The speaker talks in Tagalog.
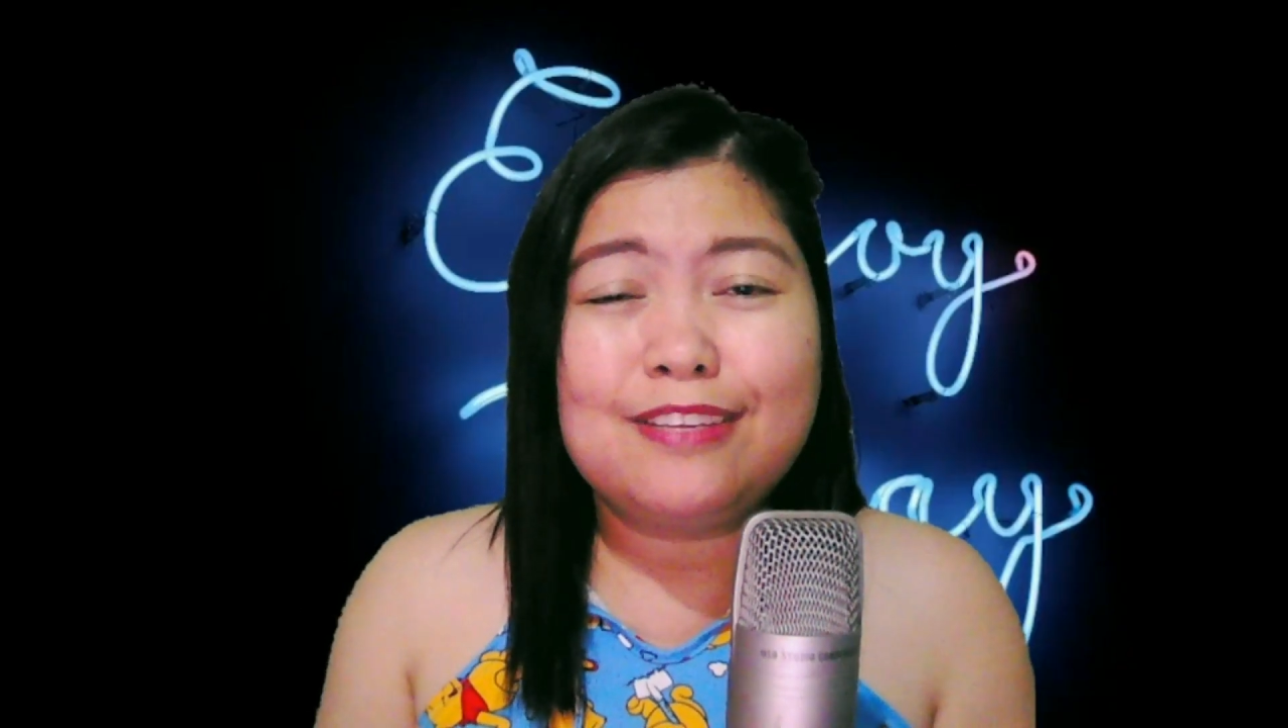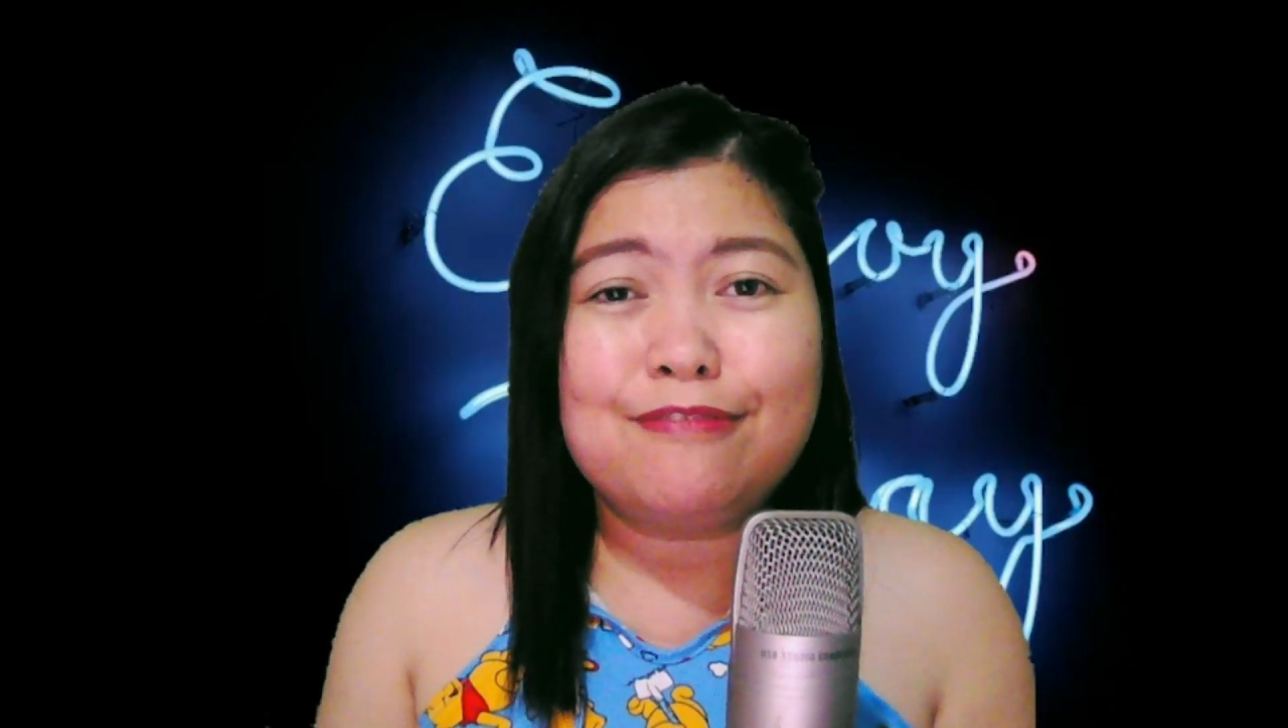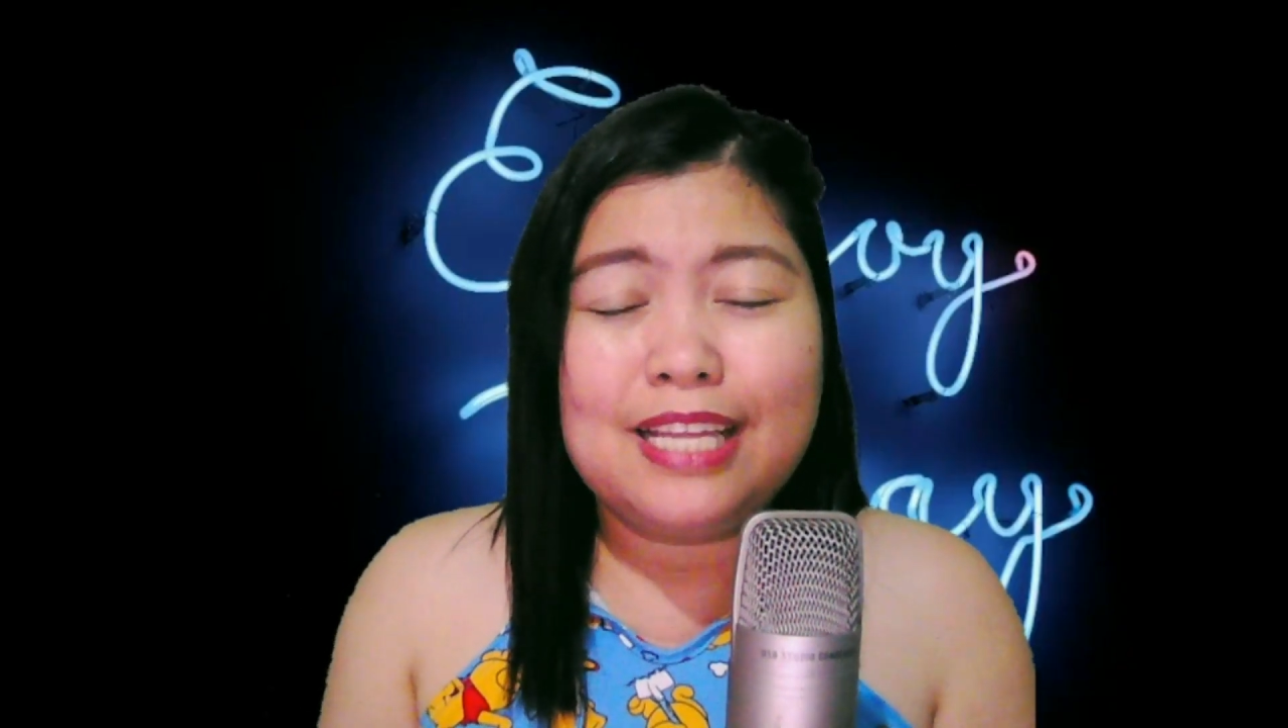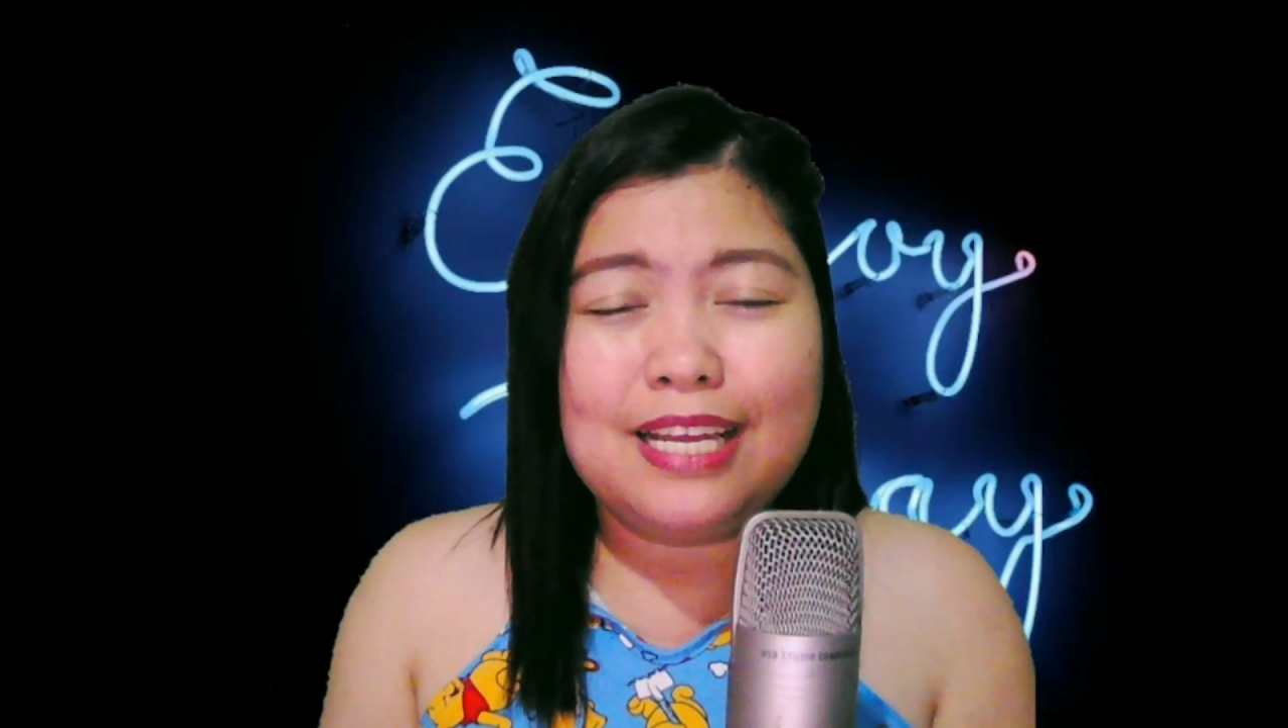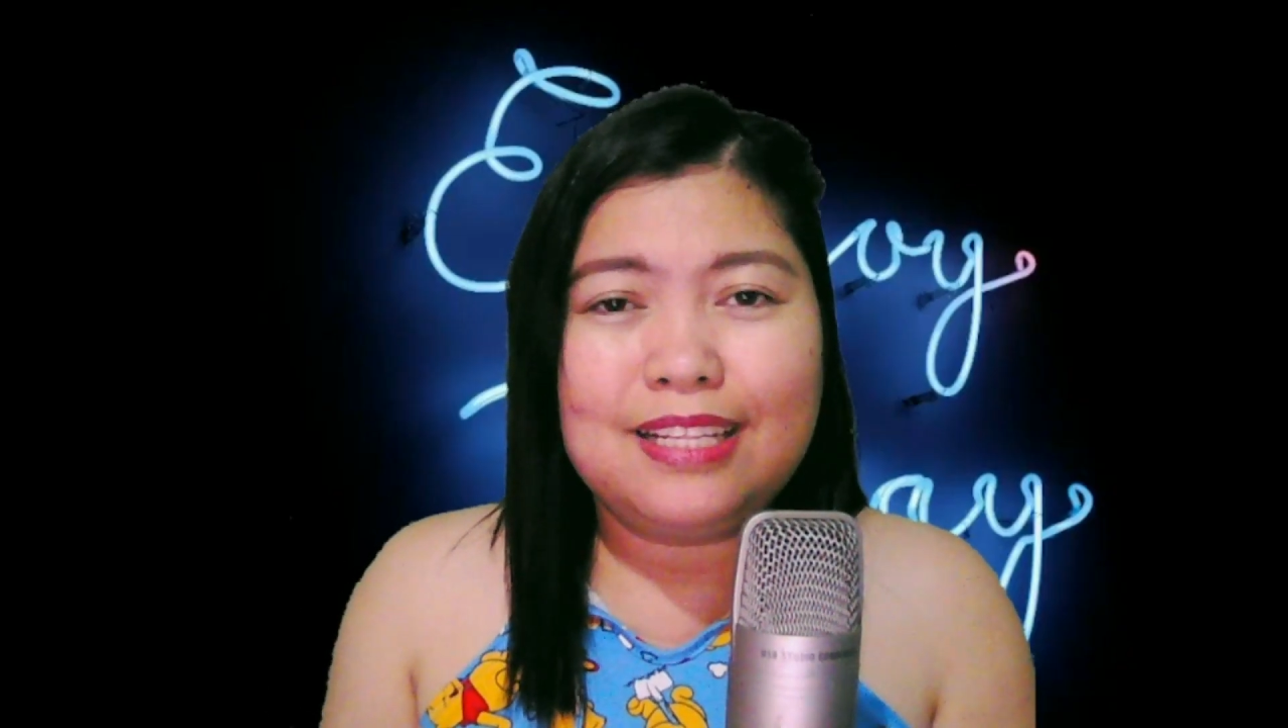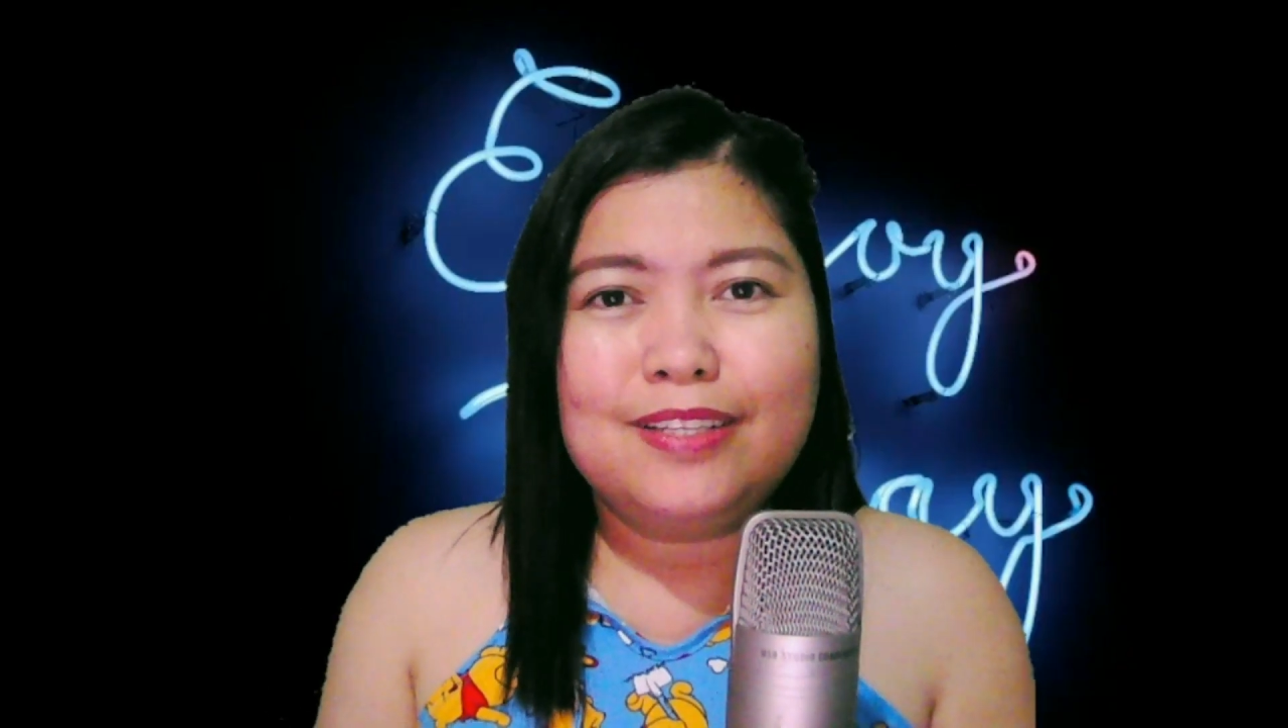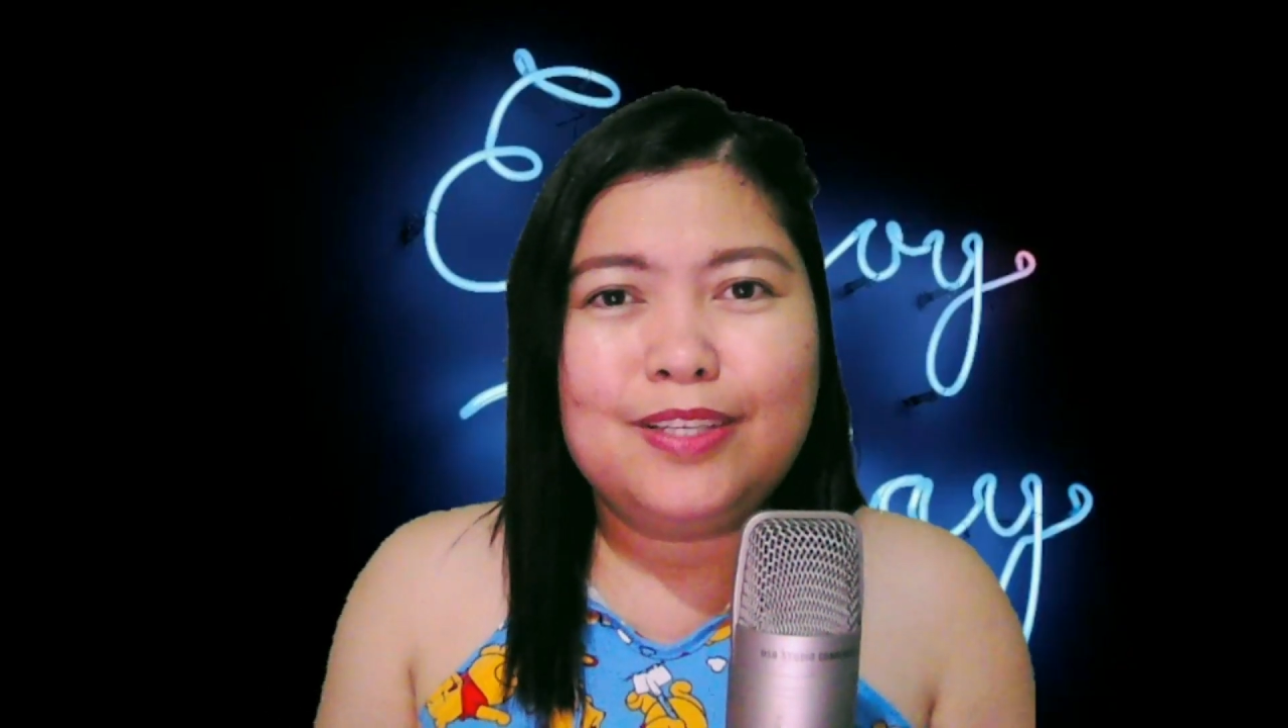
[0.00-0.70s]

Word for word: si Fidel